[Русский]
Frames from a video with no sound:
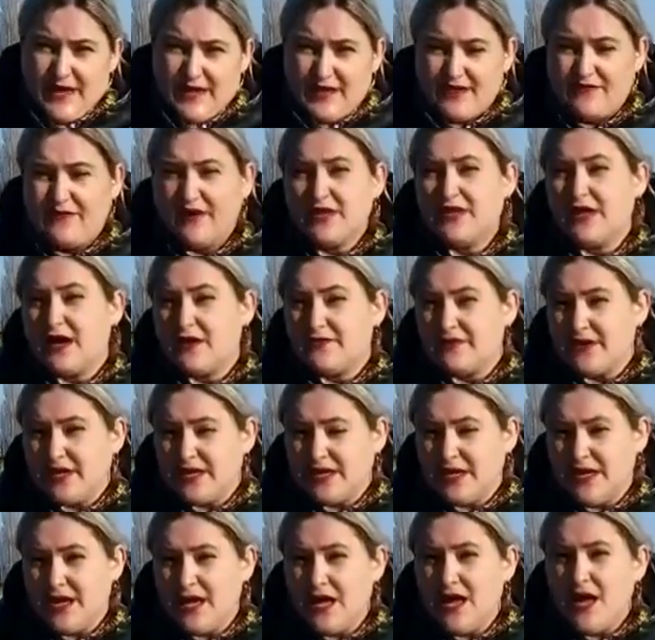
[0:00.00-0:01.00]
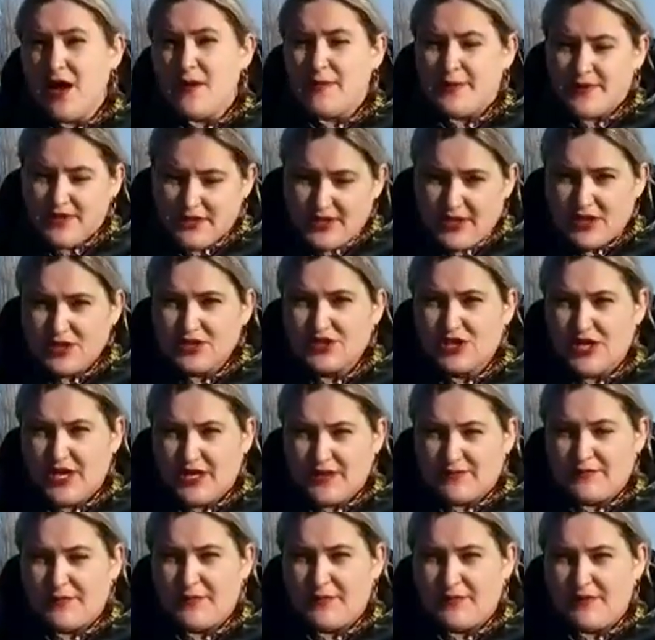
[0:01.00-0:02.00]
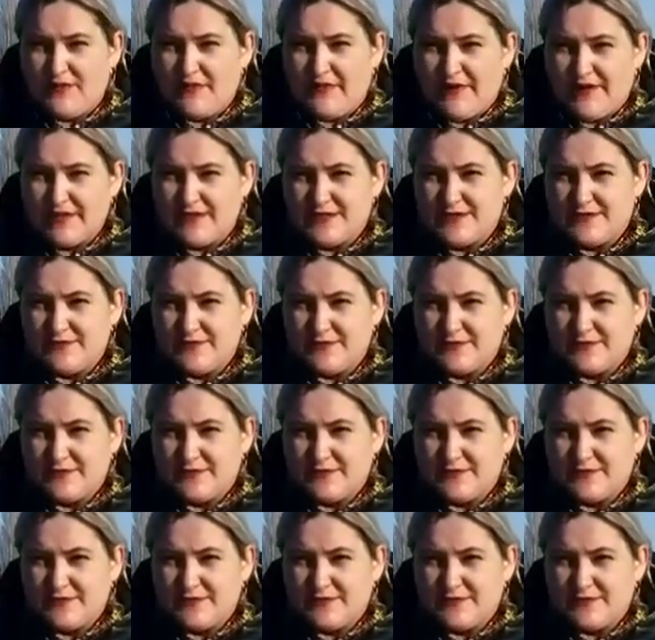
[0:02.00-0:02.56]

И вода в реке продолжает пребывать.